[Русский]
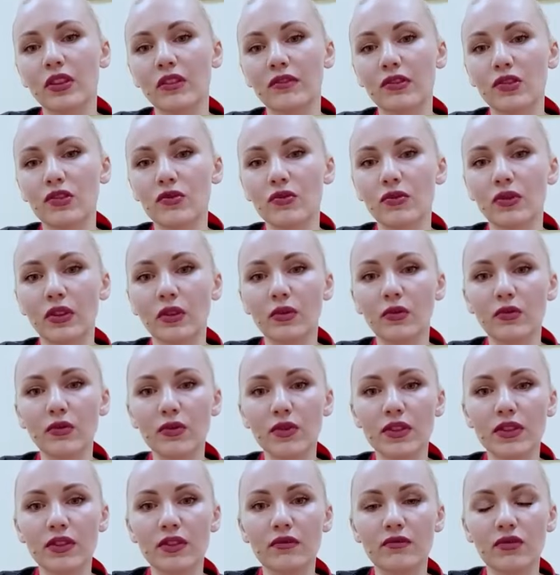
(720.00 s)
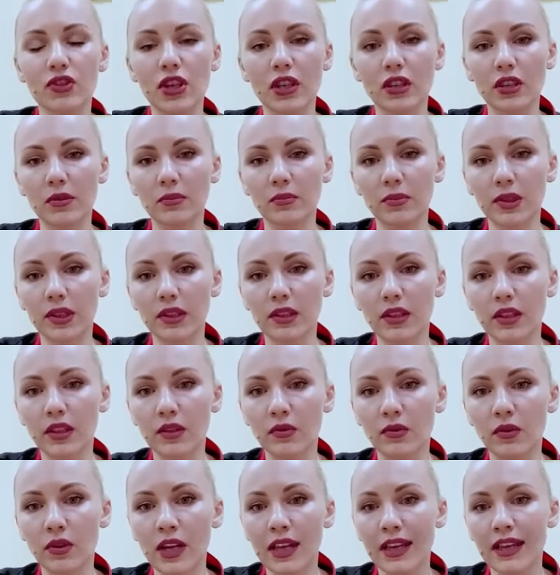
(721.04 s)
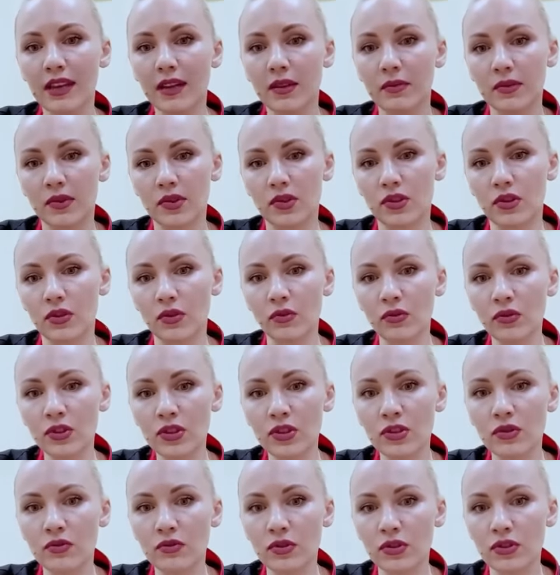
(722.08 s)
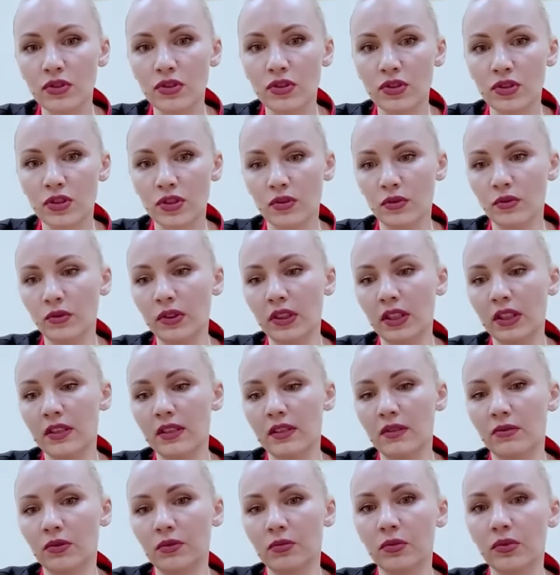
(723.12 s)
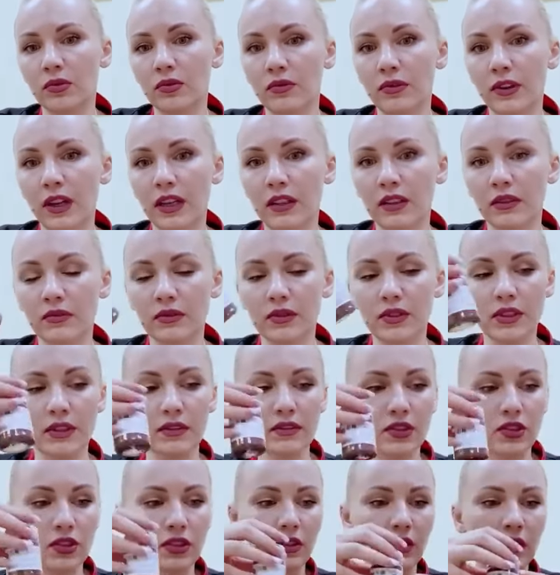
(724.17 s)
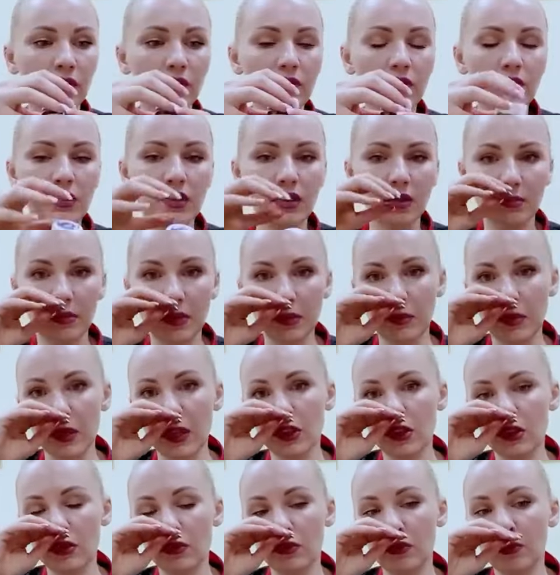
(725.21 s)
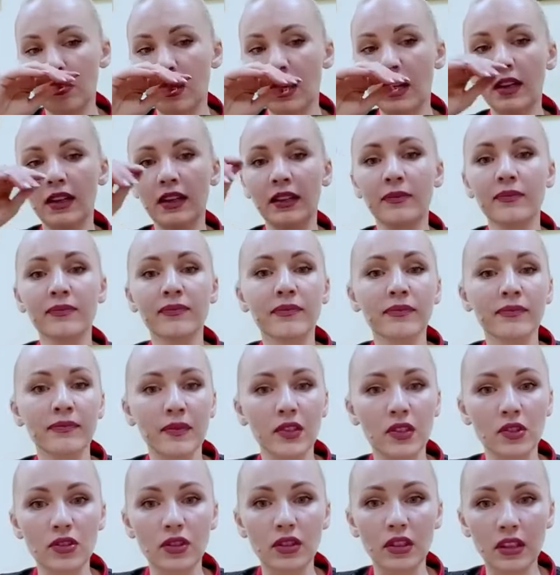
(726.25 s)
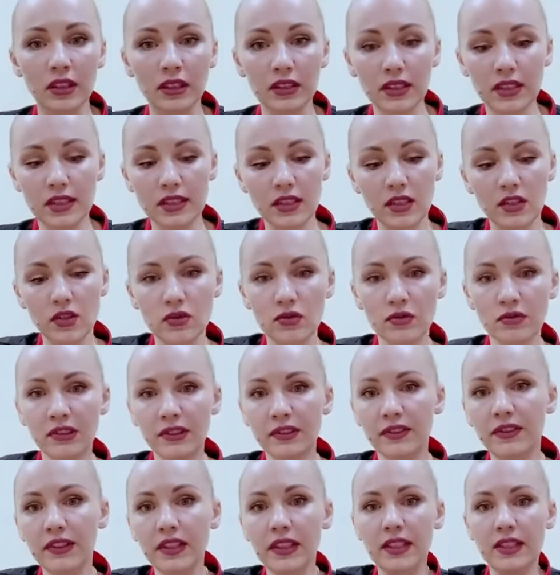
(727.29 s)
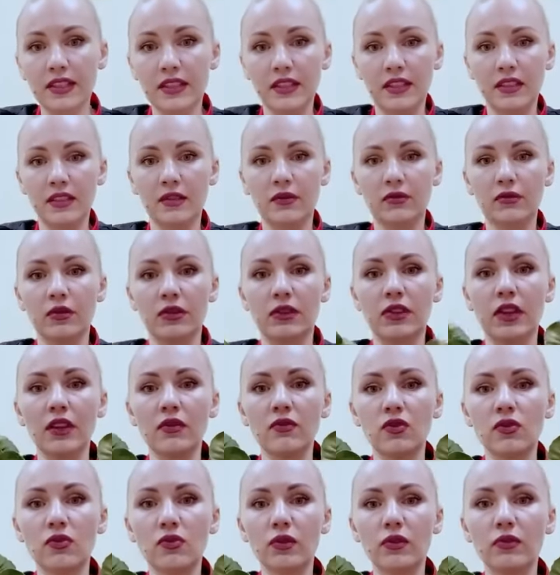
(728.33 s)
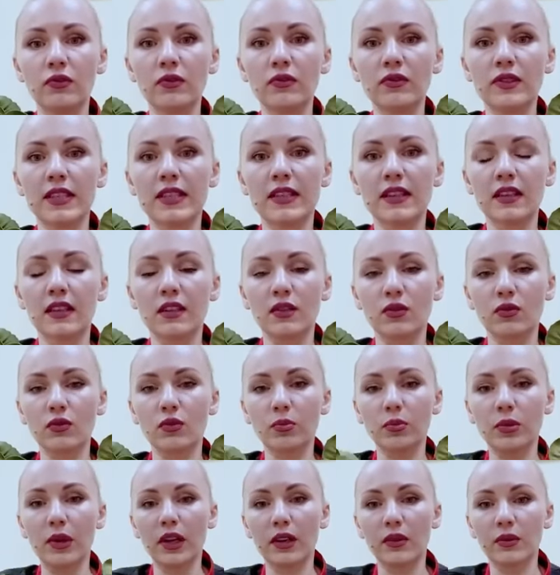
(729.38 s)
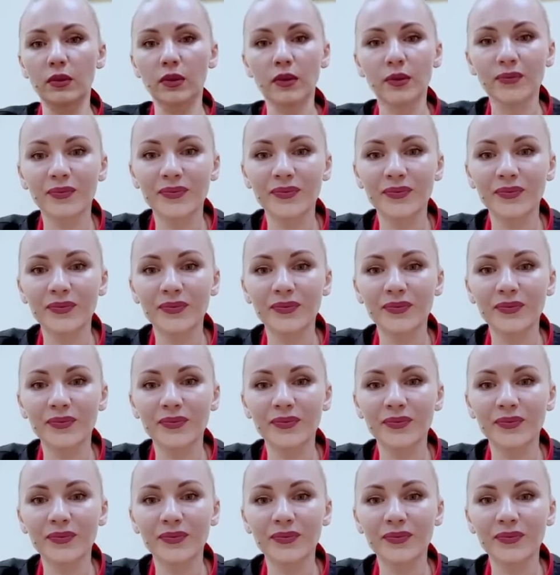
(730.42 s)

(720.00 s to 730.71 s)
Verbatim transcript: вожу на курсы, девчатам продаю, потому что очень-очень тяжело найти. Вот буквально вот девочки на курсах по 5 штук брали. Потому что я когда скажу в эфире за него, да, все, его везде раскупают.